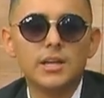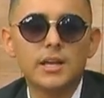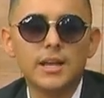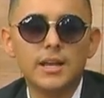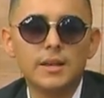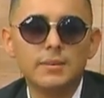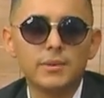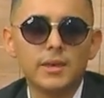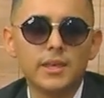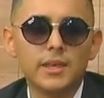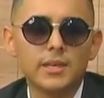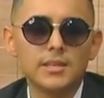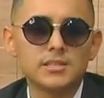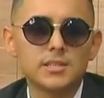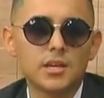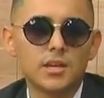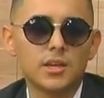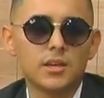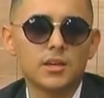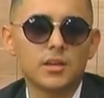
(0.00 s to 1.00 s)
él me
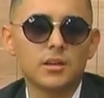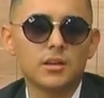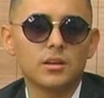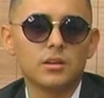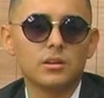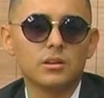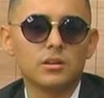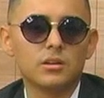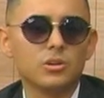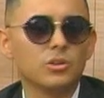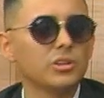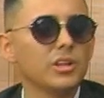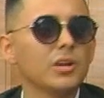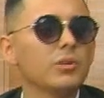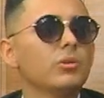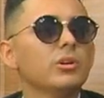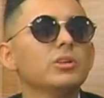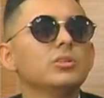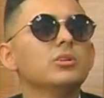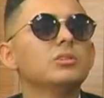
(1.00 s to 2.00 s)
dice, no
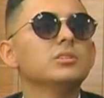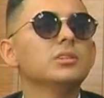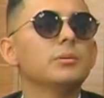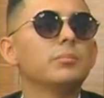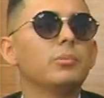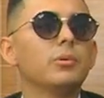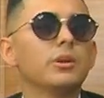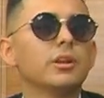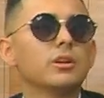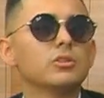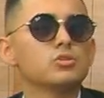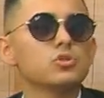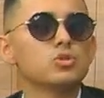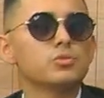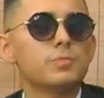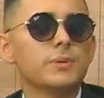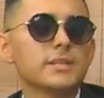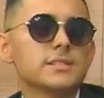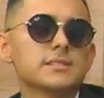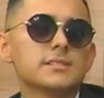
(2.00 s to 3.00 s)
tengo en dónde poner sus
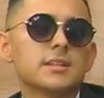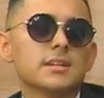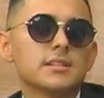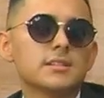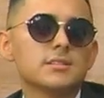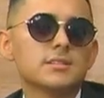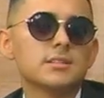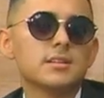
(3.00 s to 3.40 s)
pistas.